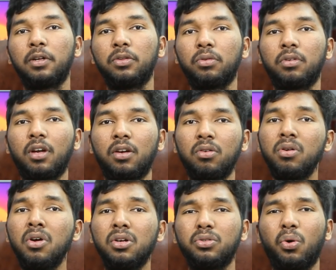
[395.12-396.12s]
పెడుతుంటారు
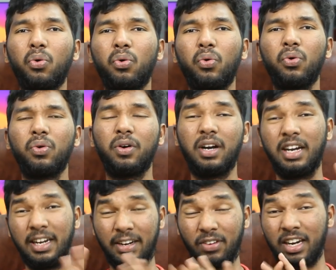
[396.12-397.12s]
సో
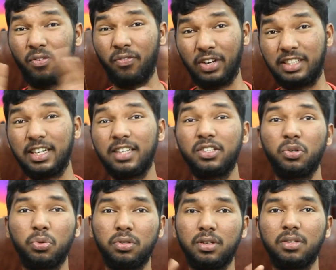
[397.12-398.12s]
ఇంకా విజెట్స్
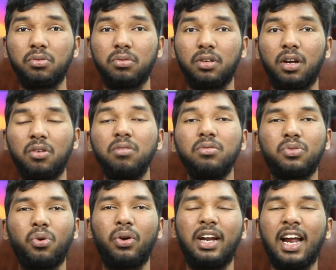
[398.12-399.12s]
యూజ్ చేస్తుంటారు
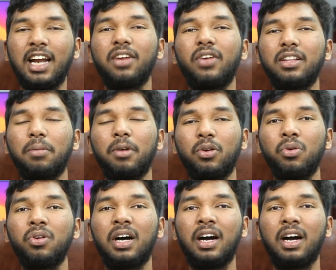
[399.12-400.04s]
సో ఇలాంటివి అయితే మీరు